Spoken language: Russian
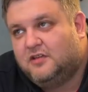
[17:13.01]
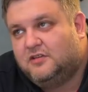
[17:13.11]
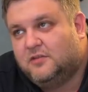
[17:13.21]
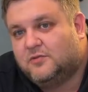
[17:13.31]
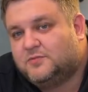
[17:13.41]

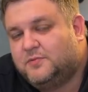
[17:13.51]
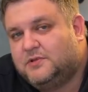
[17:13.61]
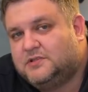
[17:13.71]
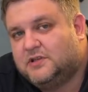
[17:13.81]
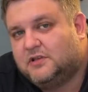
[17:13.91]
Не, может
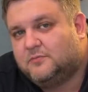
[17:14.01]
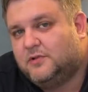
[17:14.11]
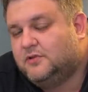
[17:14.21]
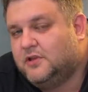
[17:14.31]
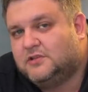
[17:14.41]
50.
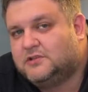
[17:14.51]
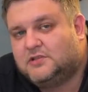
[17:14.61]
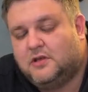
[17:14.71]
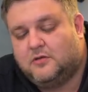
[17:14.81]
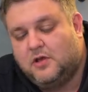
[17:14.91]
Блин, я не
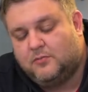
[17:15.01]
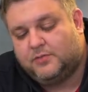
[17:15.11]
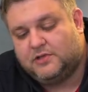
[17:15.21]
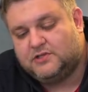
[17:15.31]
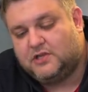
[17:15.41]
знаю.
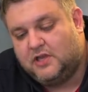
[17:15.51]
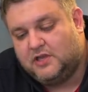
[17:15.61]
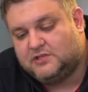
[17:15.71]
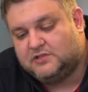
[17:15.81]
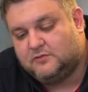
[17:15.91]
Подожди, я
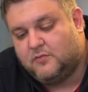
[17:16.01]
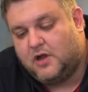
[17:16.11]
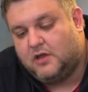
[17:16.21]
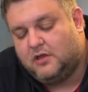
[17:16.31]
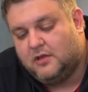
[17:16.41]
ездил
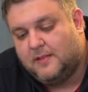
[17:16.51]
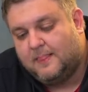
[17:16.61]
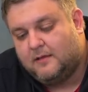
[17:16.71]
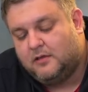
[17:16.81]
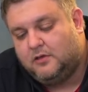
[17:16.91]
май,
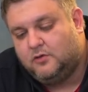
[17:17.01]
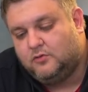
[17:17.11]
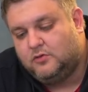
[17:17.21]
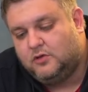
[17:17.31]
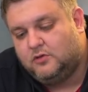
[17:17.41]

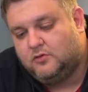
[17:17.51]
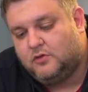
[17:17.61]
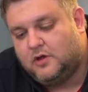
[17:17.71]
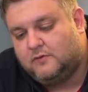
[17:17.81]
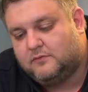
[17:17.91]
июнь,
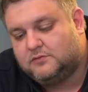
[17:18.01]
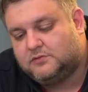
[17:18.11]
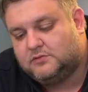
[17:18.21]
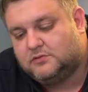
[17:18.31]
июль, август.